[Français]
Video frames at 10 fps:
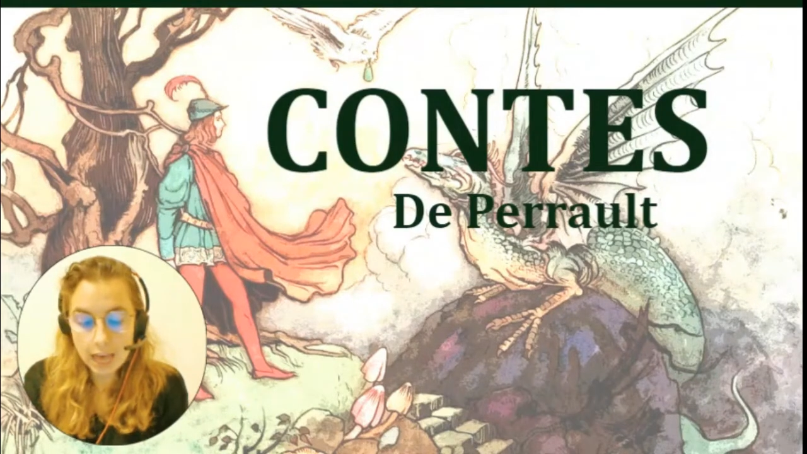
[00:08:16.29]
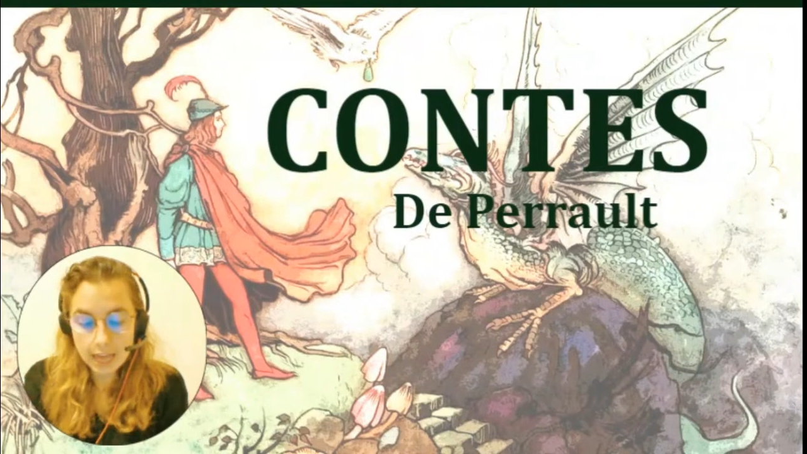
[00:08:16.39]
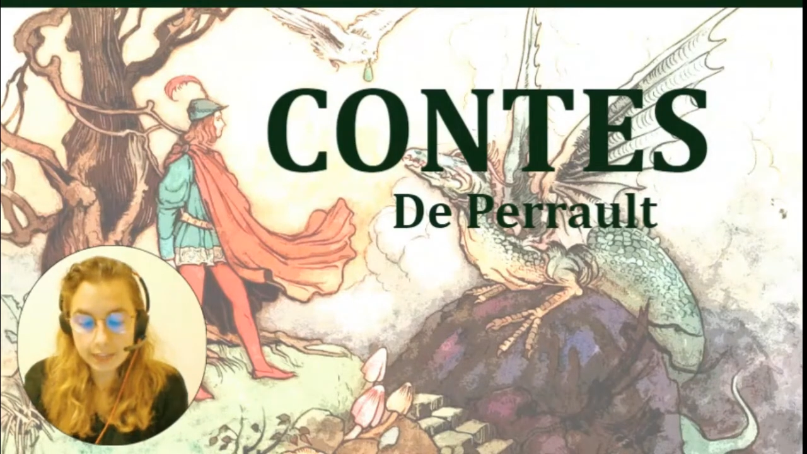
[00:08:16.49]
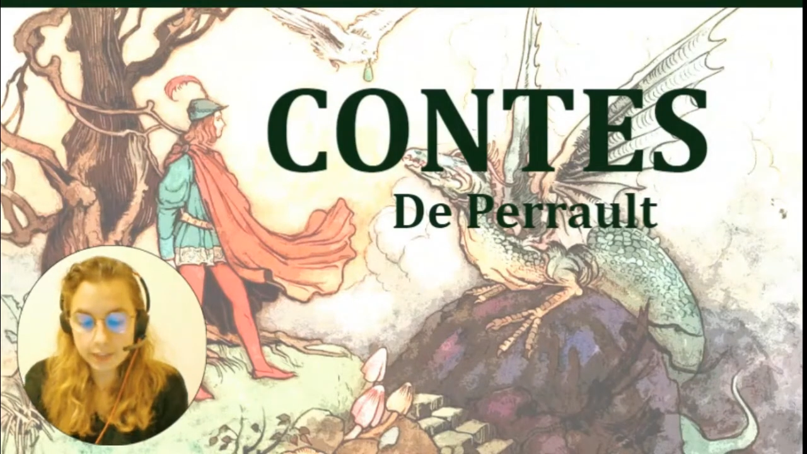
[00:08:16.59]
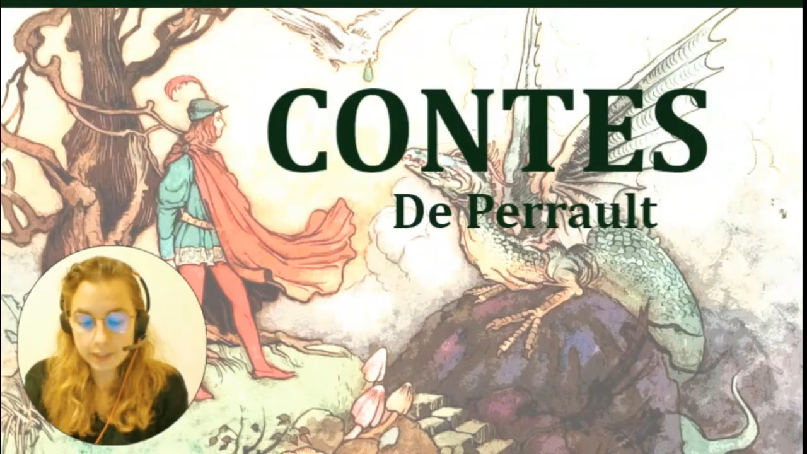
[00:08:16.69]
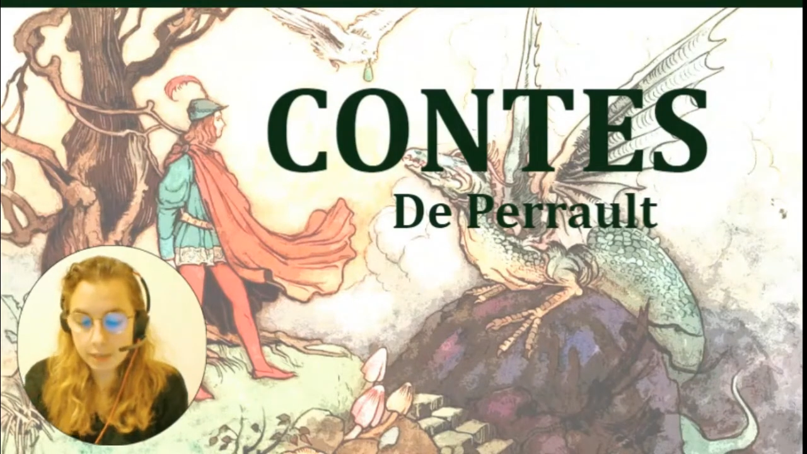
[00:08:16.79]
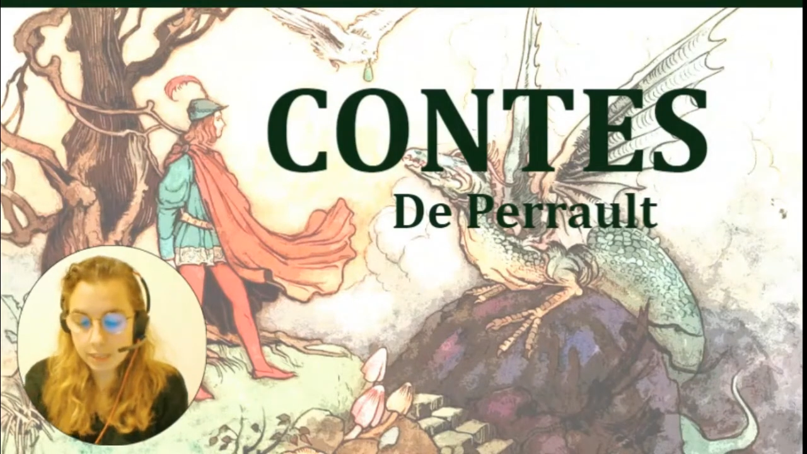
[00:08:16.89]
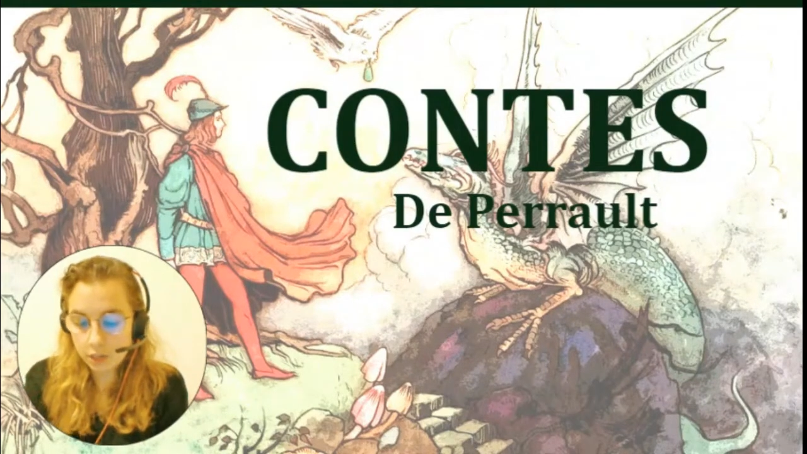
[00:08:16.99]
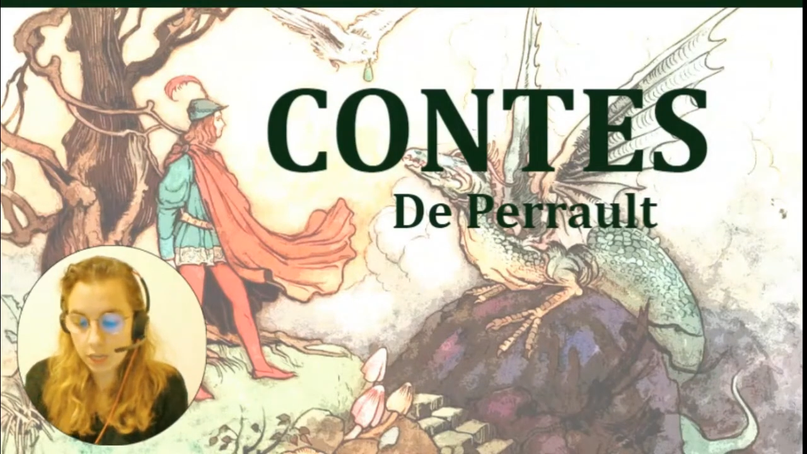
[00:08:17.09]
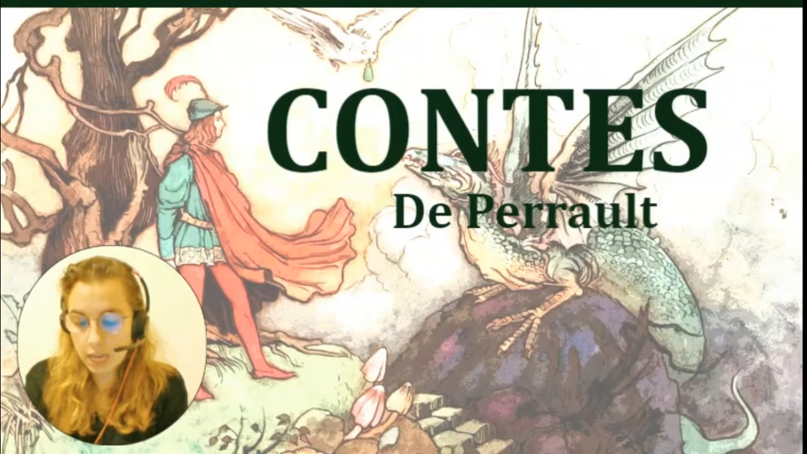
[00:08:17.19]
anne
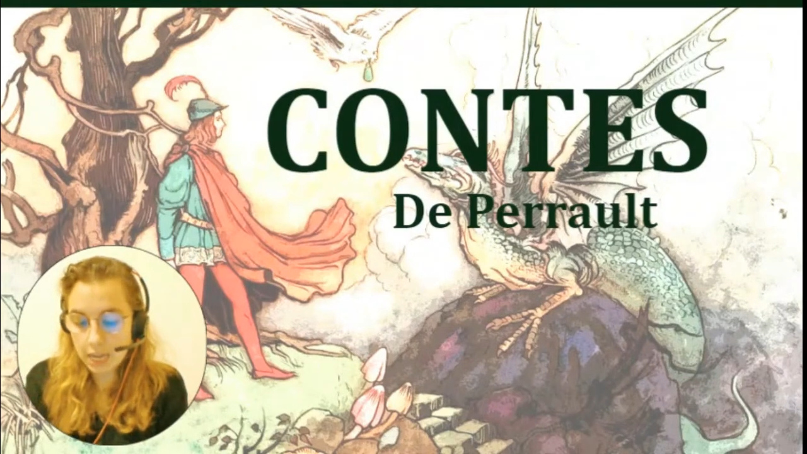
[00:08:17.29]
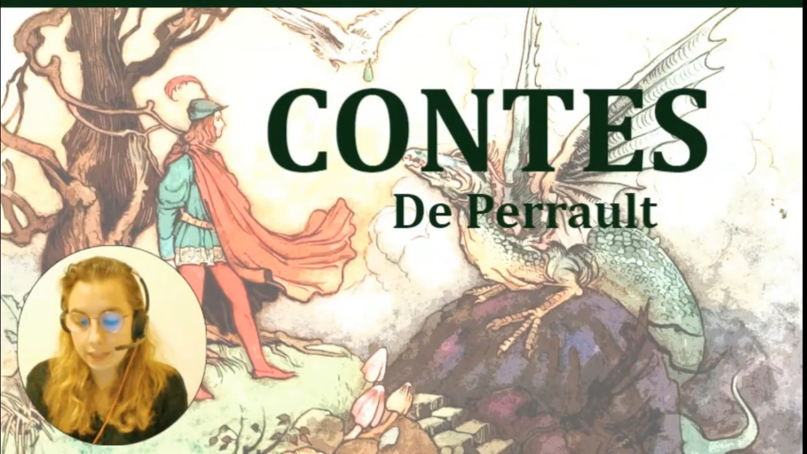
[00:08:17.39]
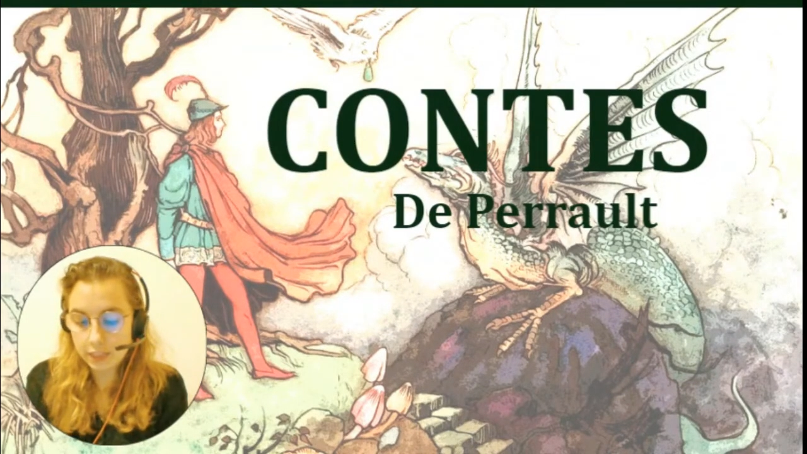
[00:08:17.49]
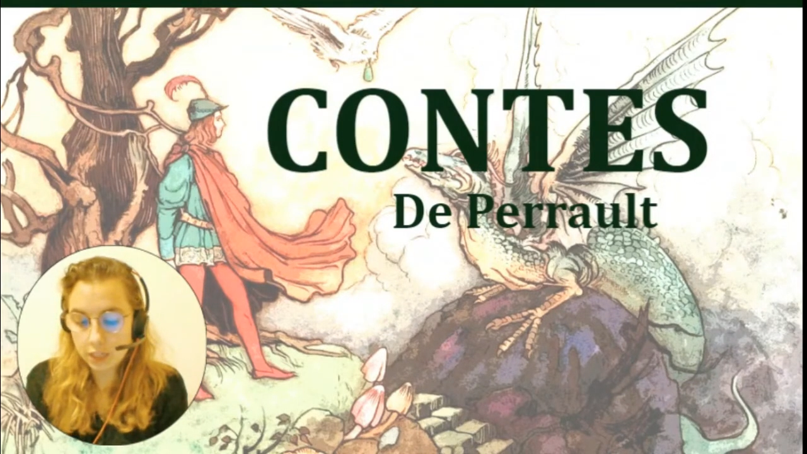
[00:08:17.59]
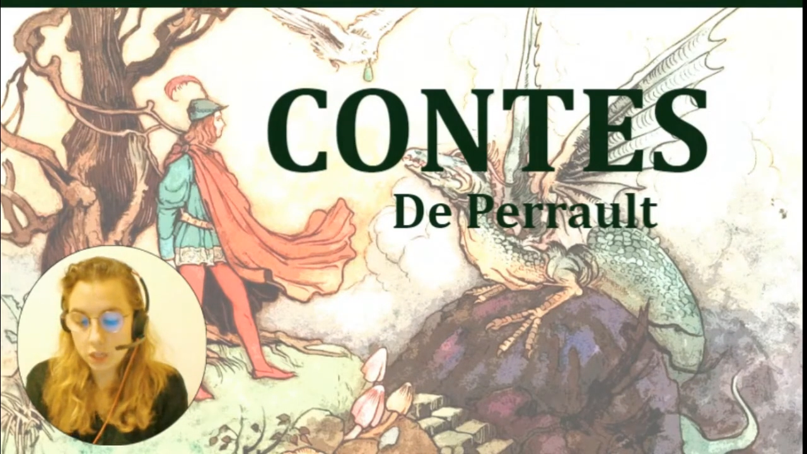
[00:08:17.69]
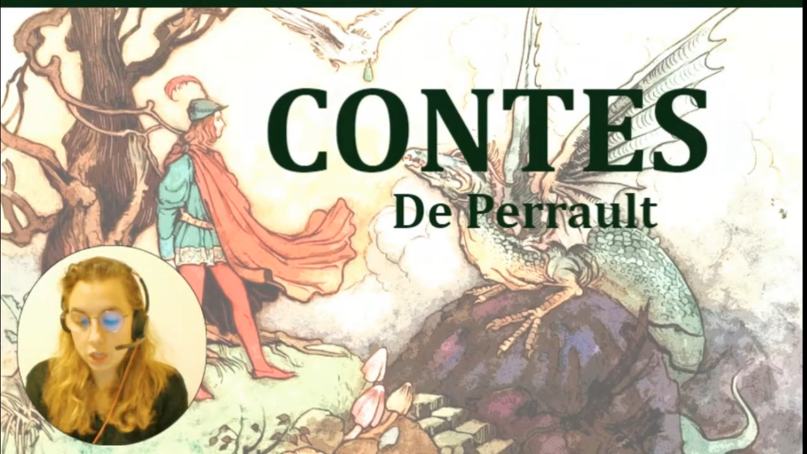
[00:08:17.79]
ma sœur anne